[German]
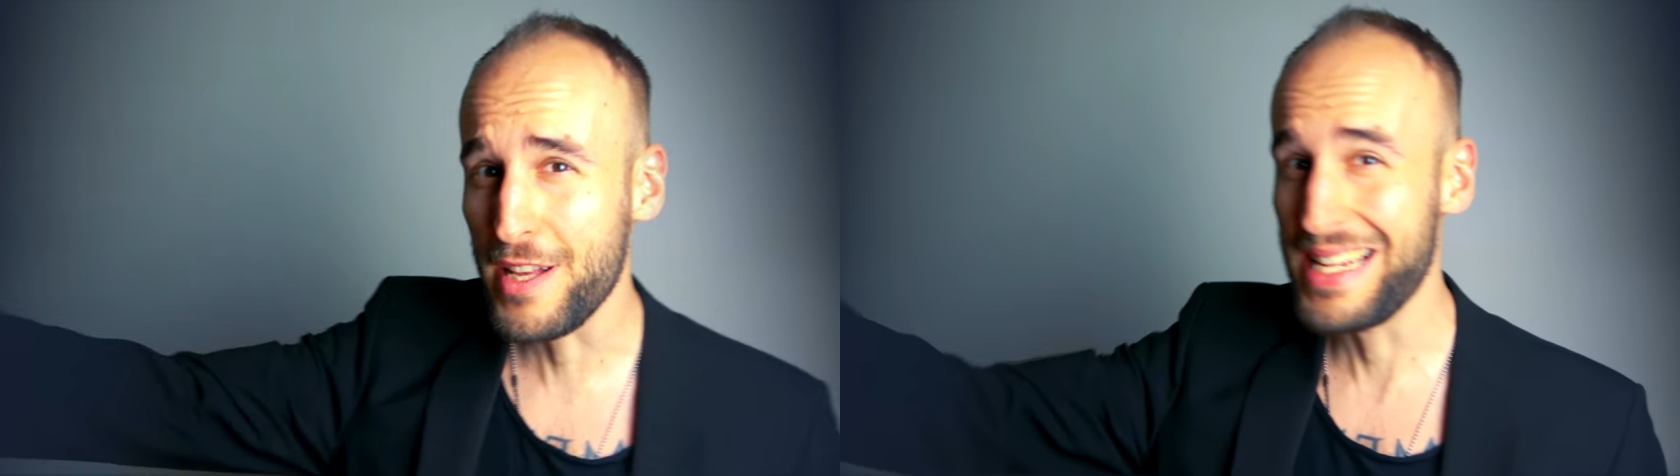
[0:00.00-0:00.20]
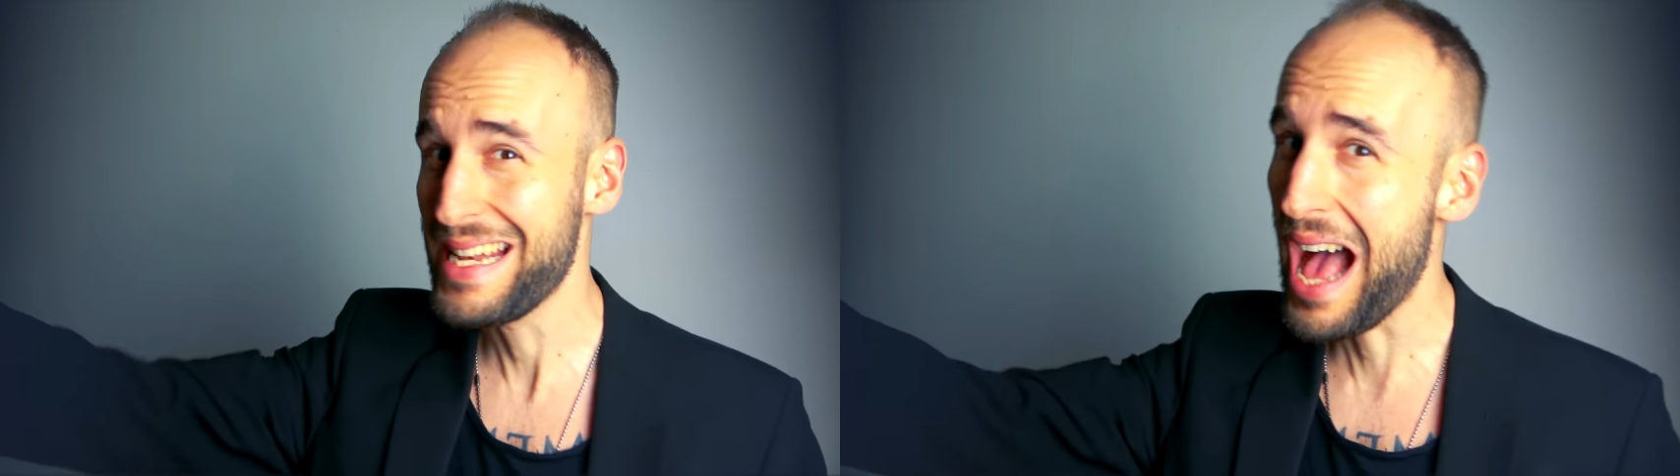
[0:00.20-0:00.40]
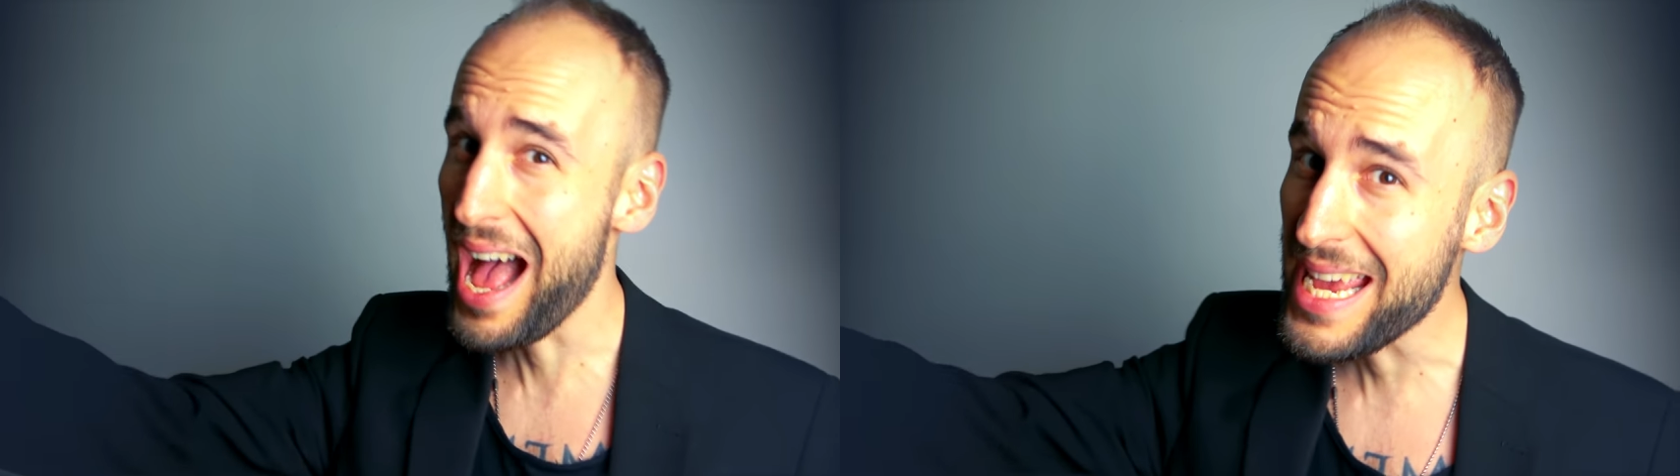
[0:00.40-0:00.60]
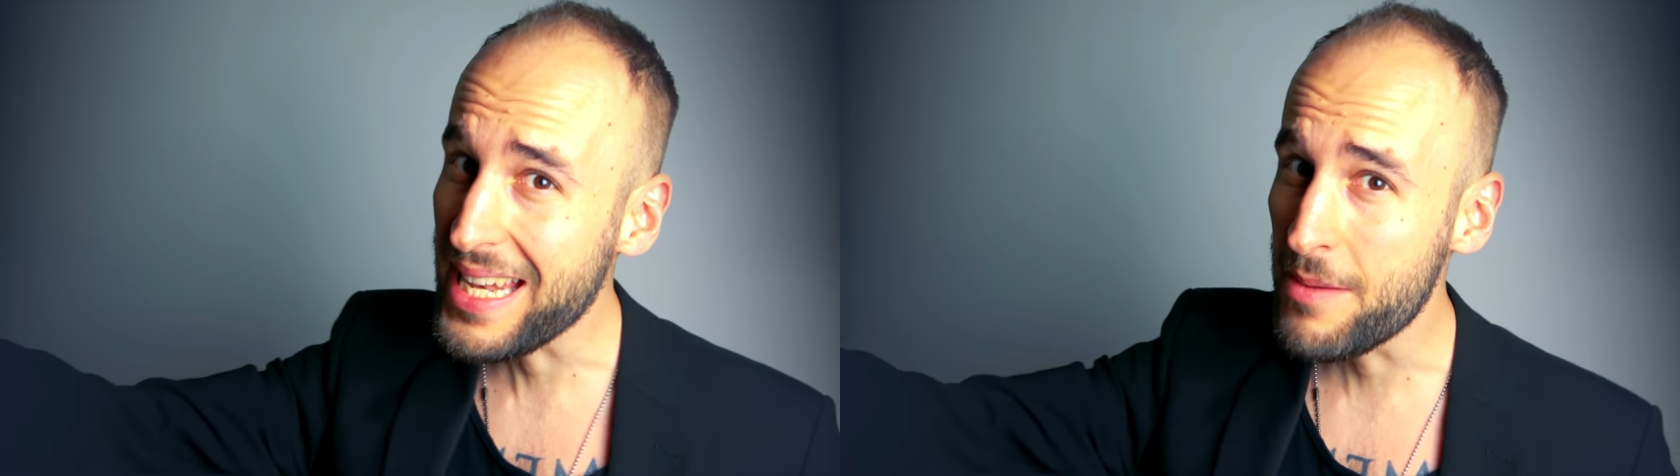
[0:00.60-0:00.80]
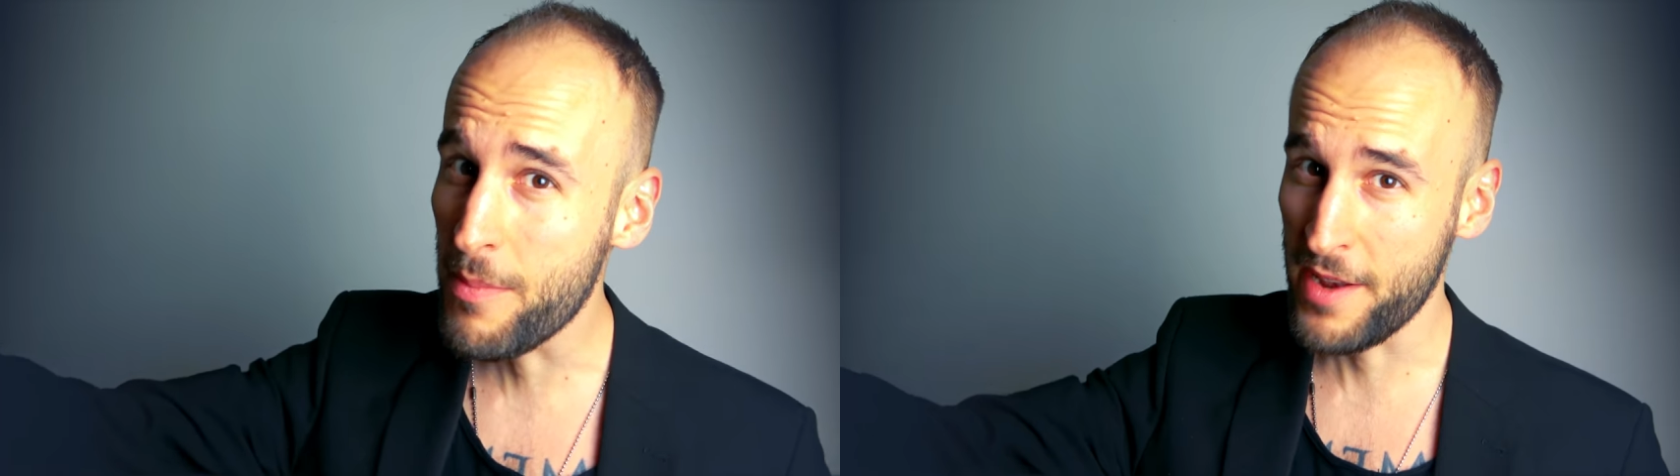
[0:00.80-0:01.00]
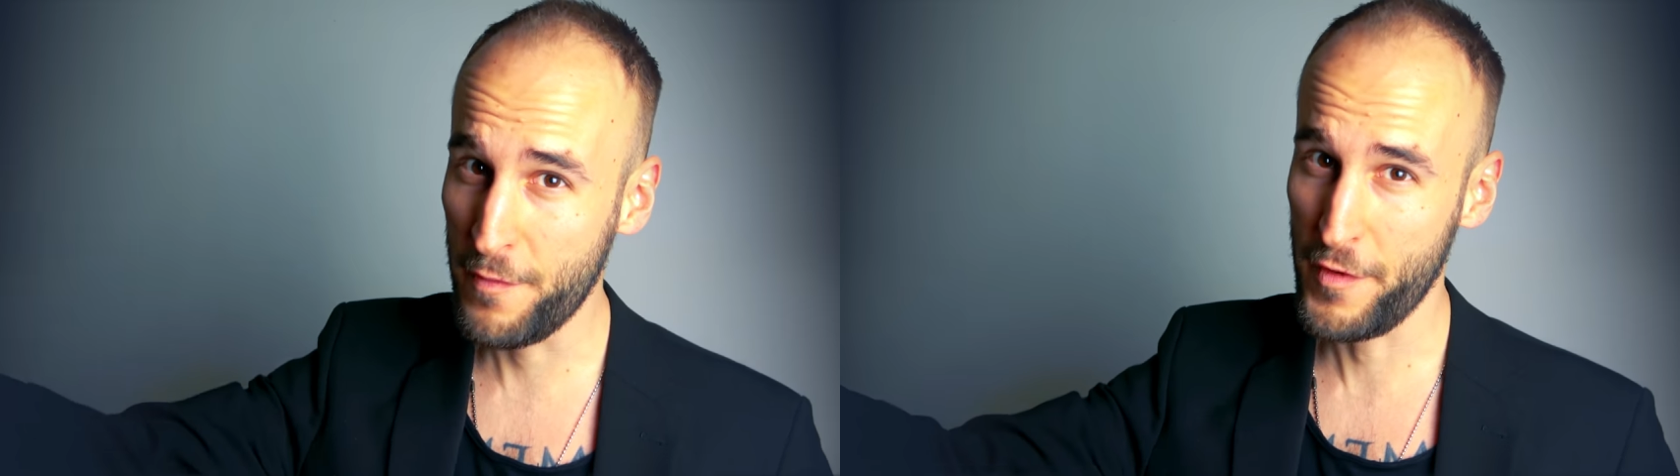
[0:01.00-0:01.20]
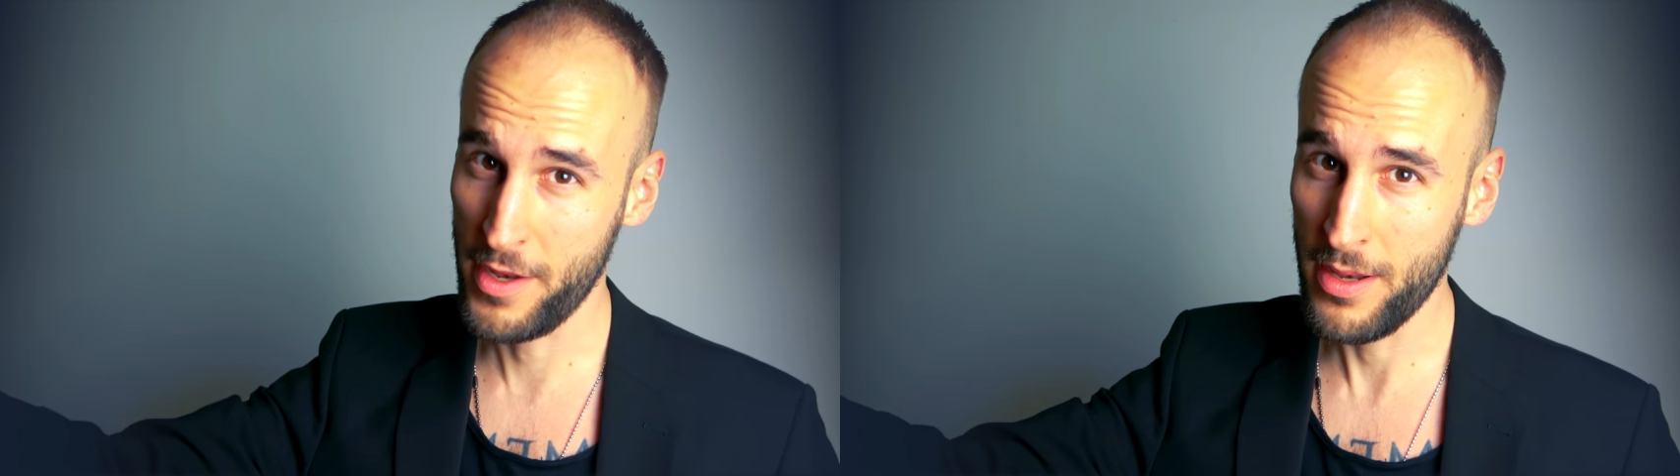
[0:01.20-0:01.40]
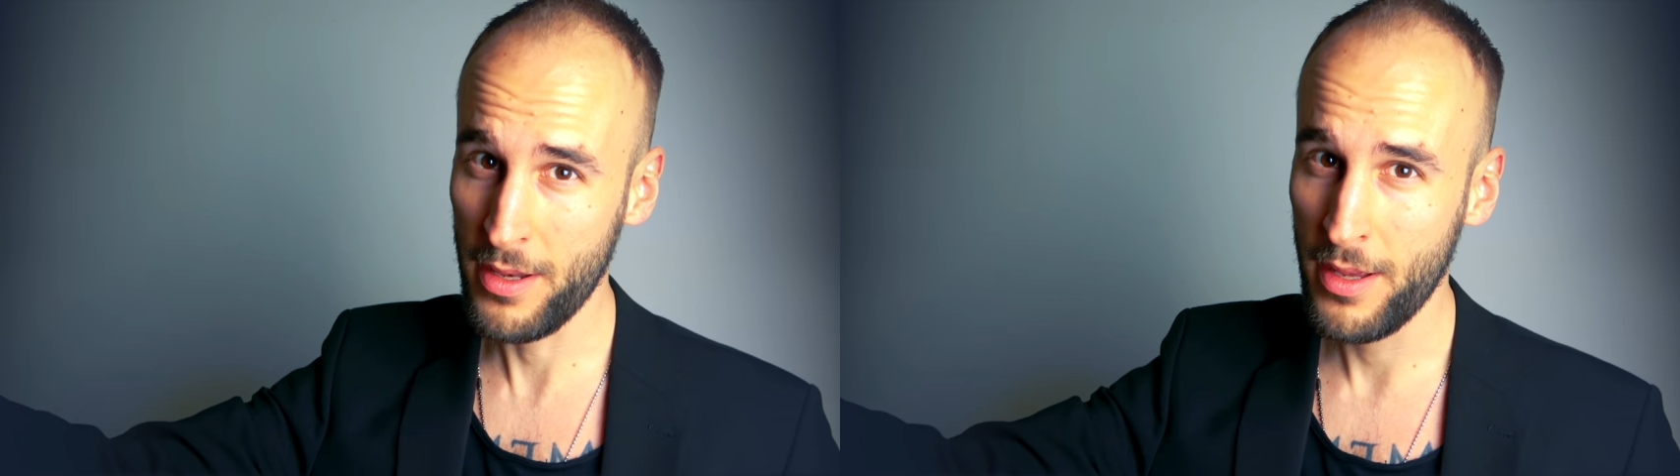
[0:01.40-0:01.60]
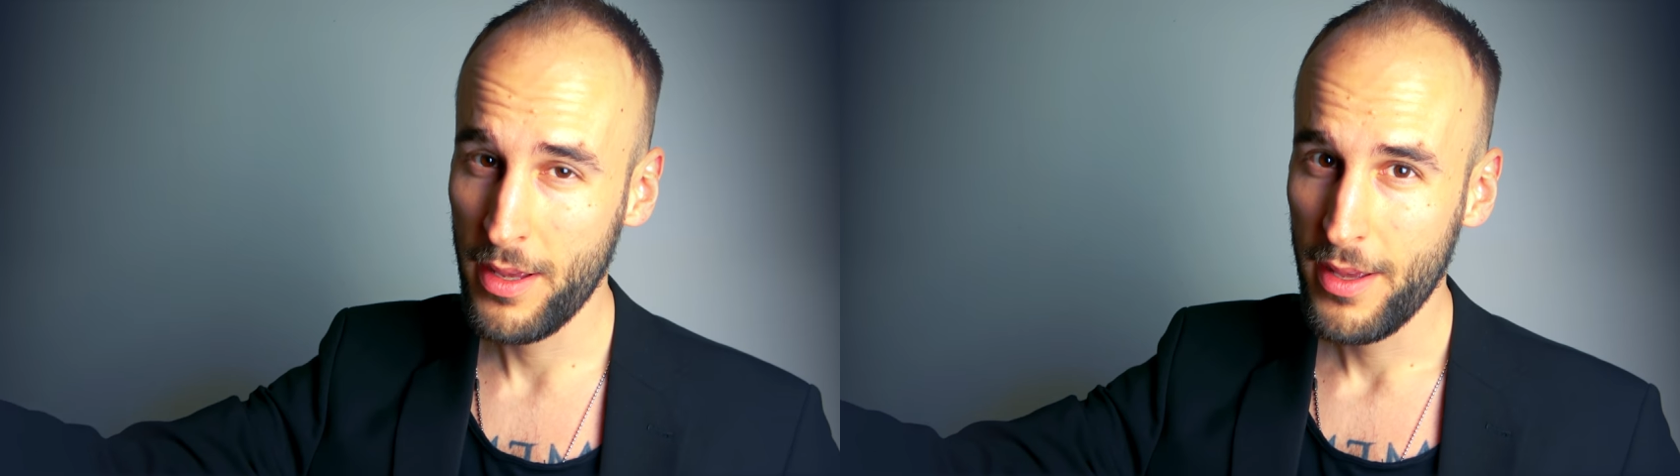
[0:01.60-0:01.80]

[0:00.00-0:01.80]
will den einen Mann finden,